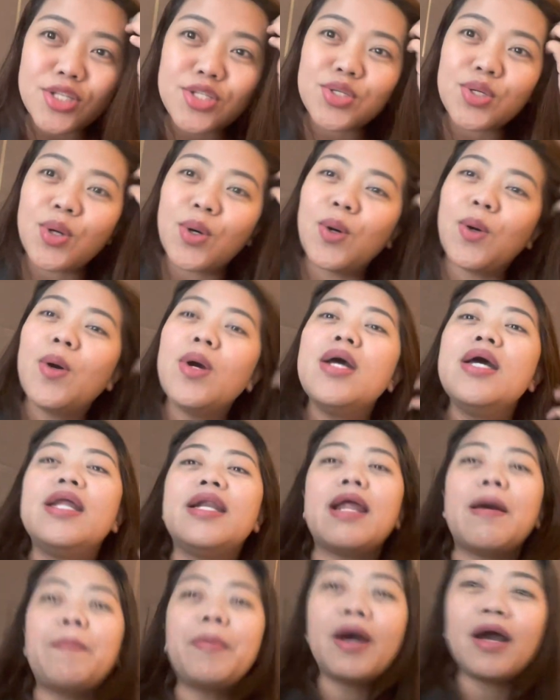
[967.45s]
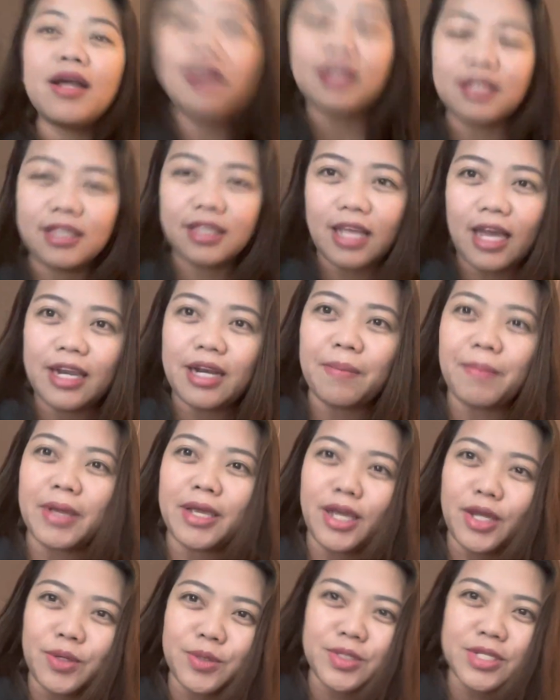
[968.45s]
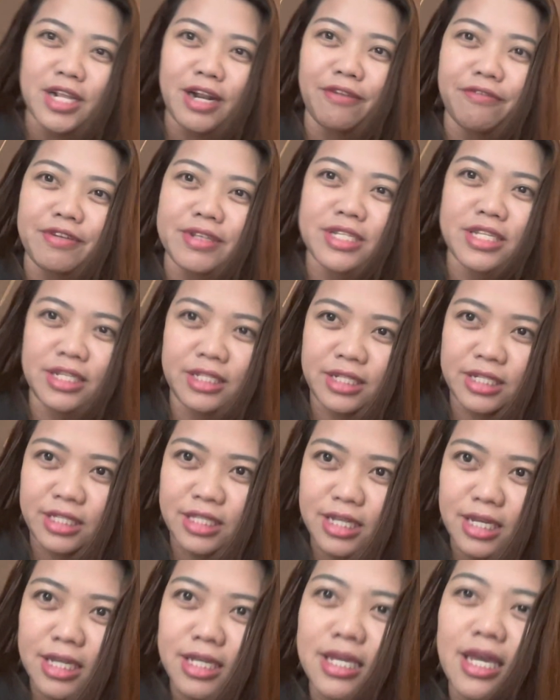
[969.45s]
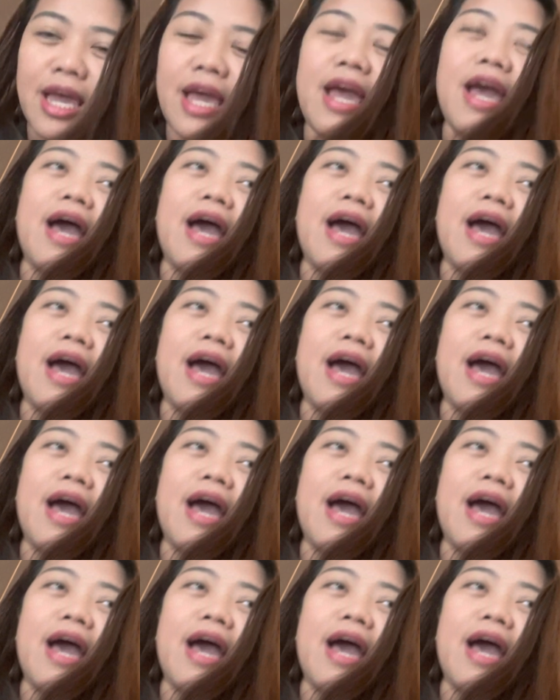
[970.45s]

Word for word: So, napakaganda na may ganun silang facility.